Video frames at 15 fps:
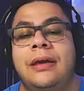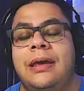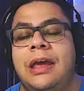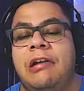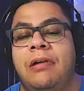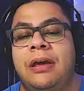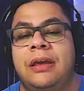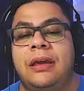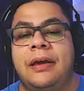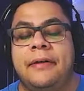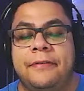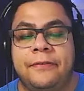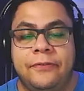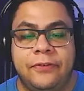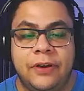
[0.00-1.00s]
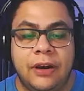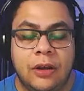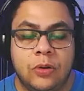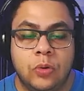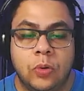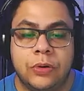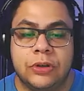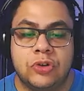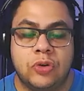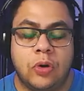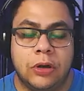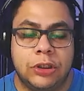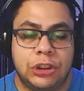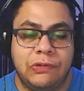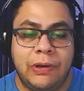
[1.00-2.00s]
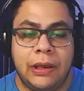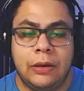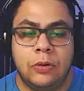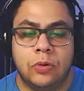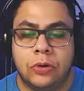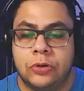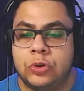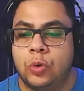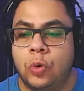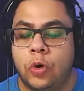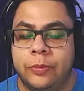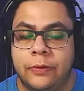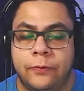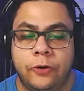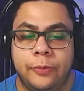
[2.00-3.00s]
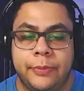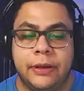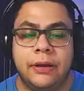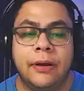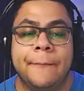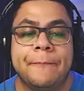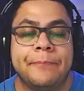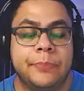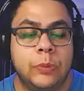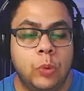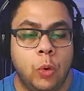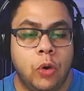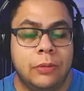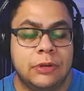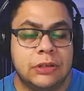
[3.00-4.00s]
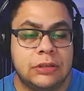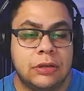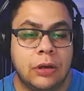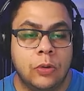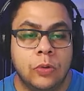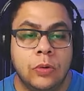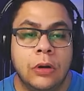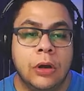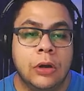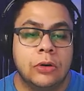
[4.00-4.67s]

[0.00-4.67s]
Ela aí que é a filha do Scott Lang, o nosso Homem-Formiga do MCU.